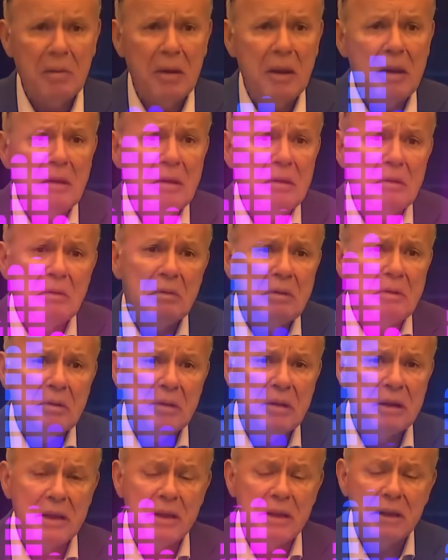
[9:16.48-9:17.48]
país, pues
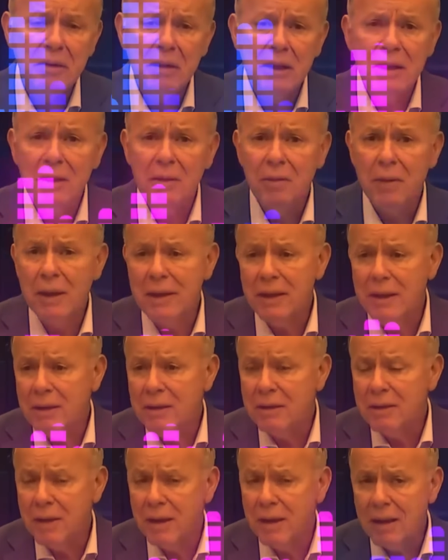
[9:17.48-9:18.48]
sí se va del
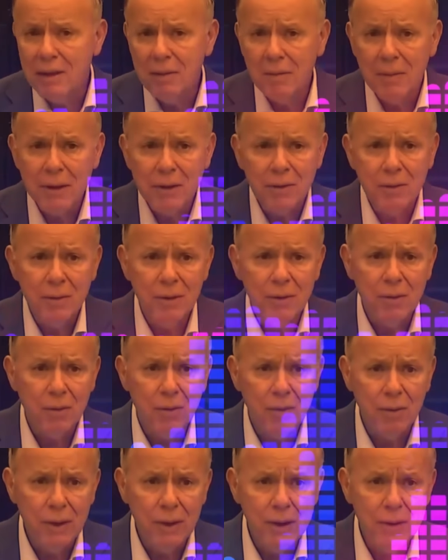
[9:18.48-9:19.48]
país, más o menos
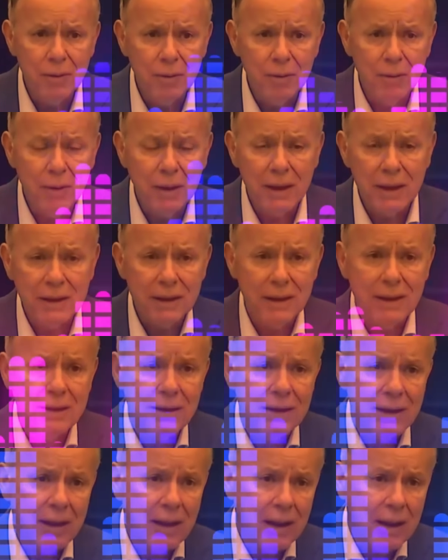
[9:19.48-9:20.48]
lo mismo, a que esté
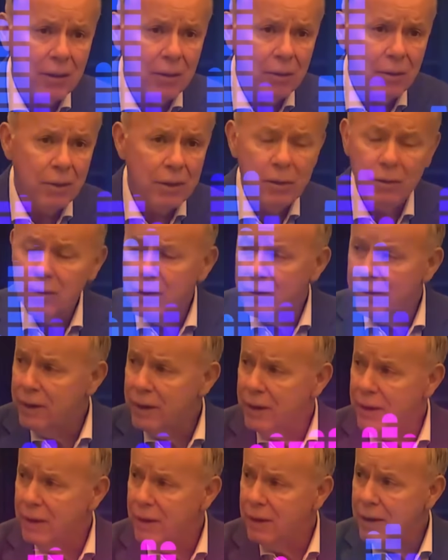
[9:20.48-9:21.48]
encerrado en una
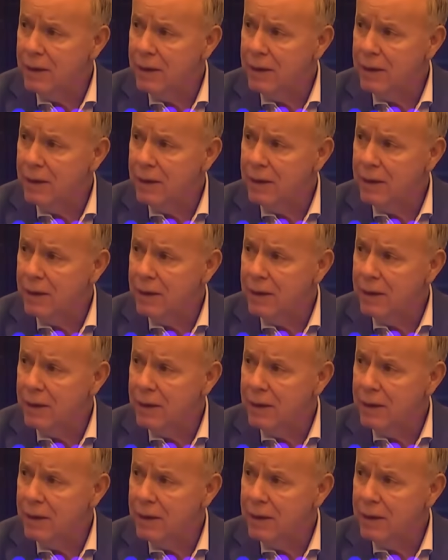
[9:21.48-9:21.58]
finca,